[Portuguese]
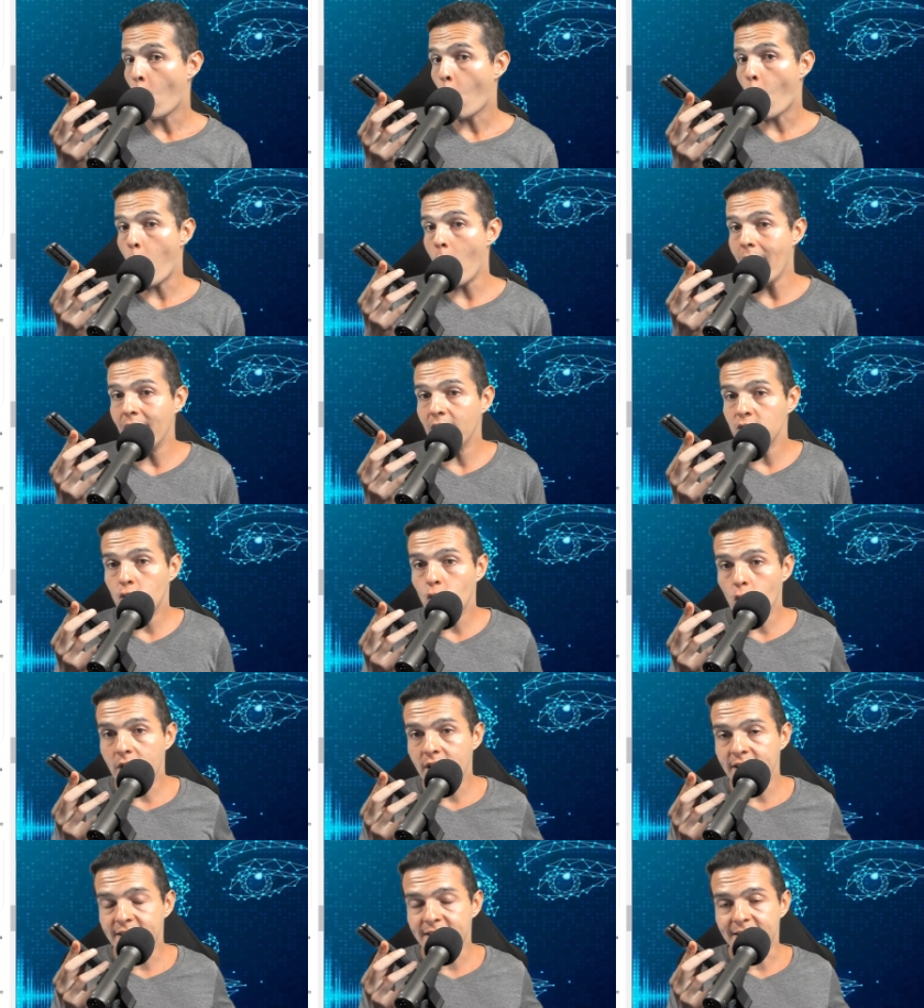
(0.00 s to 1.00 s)
Quanto
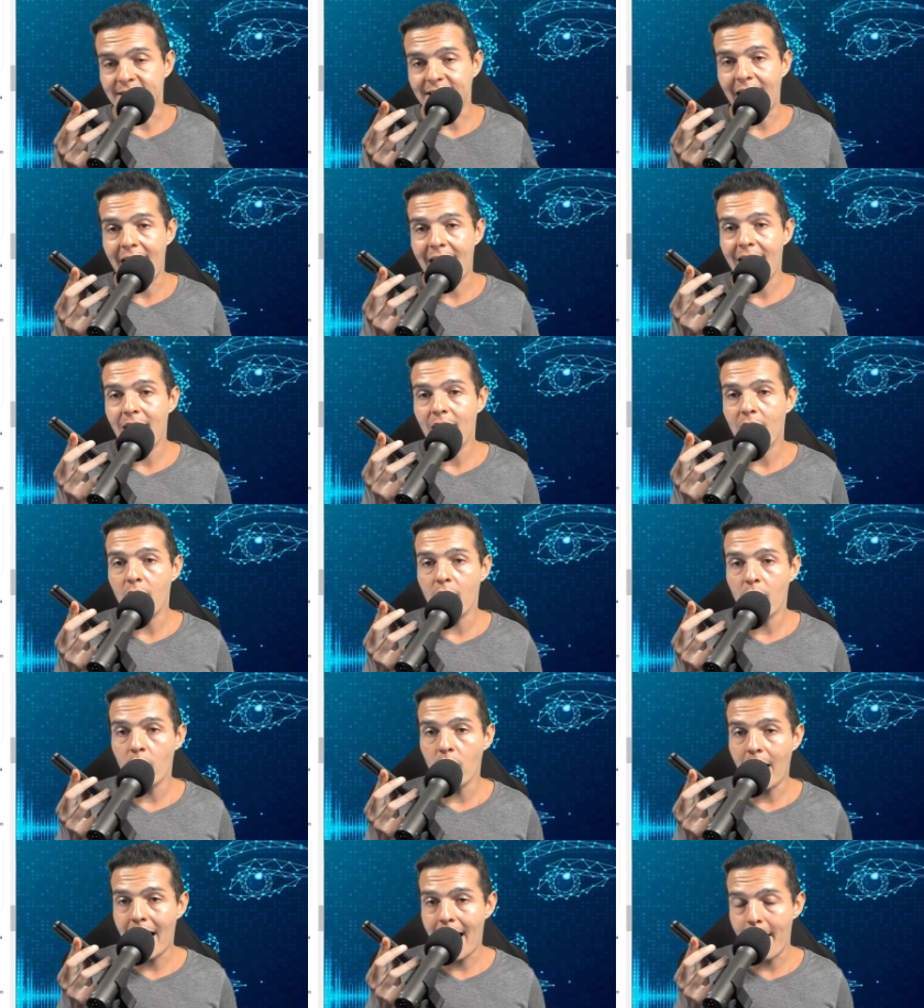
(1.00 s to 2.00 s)
que está
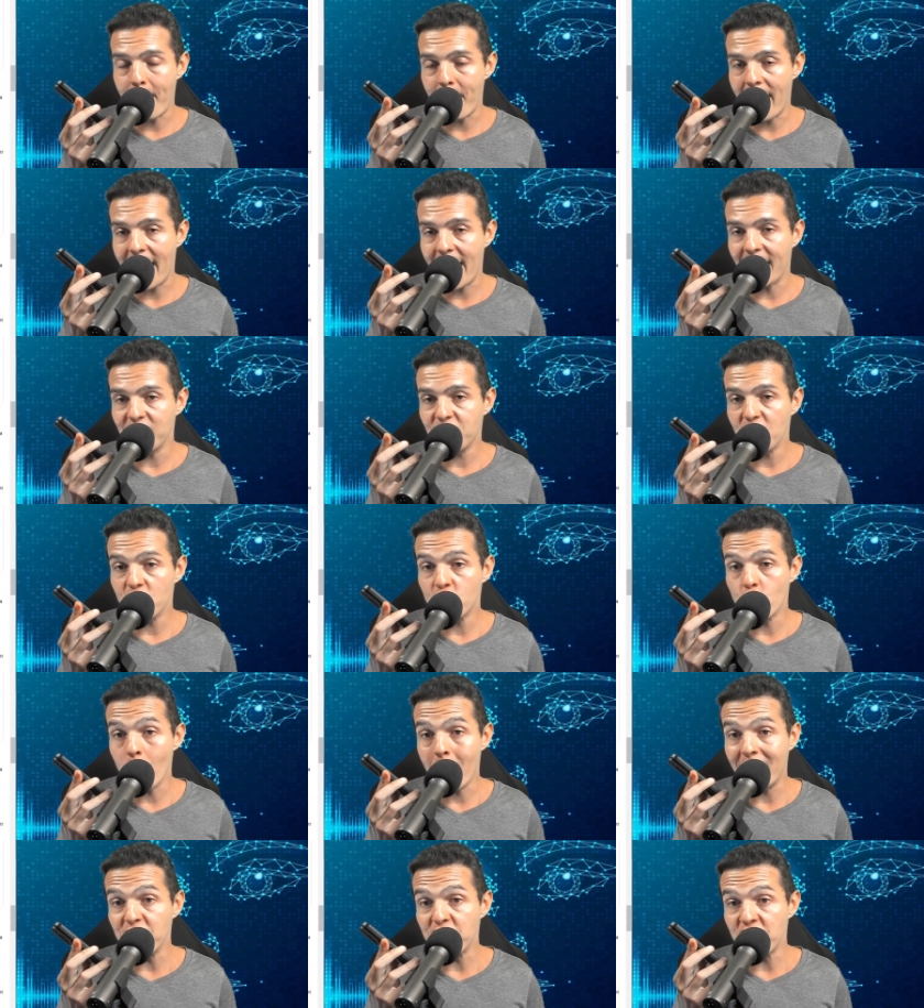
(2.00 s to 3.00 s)
a média de
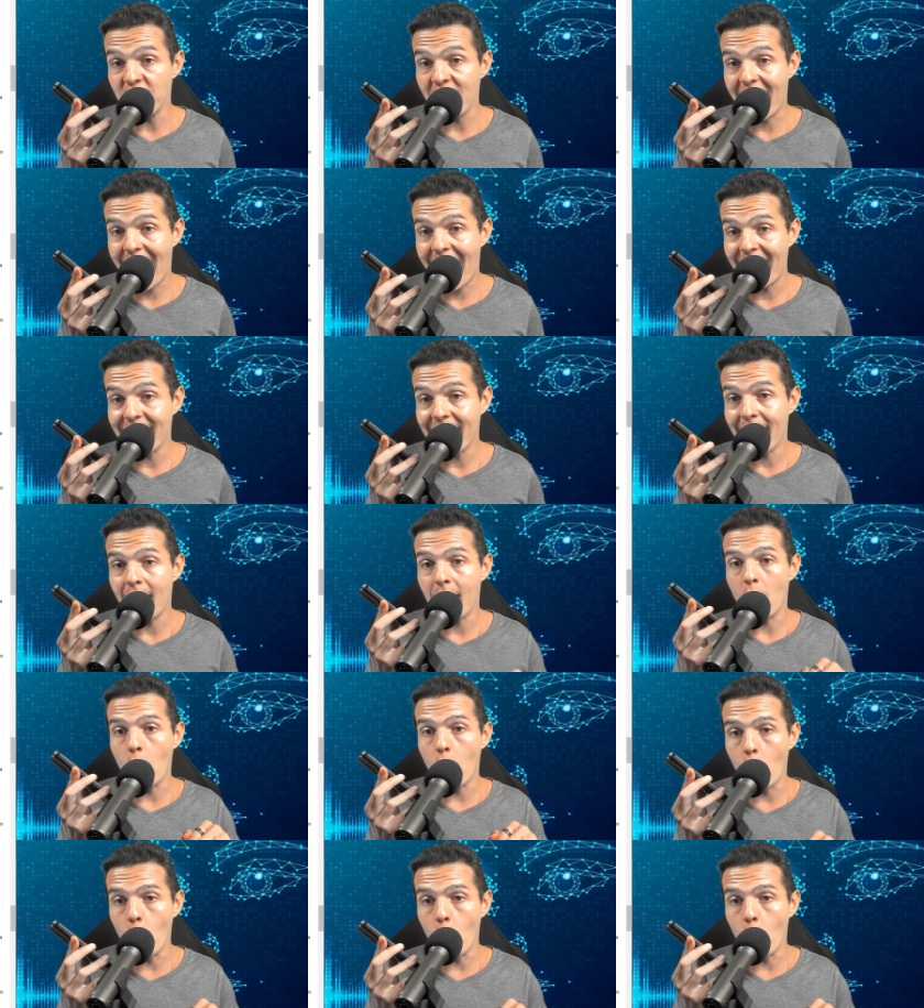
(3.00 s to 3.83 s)
uma diária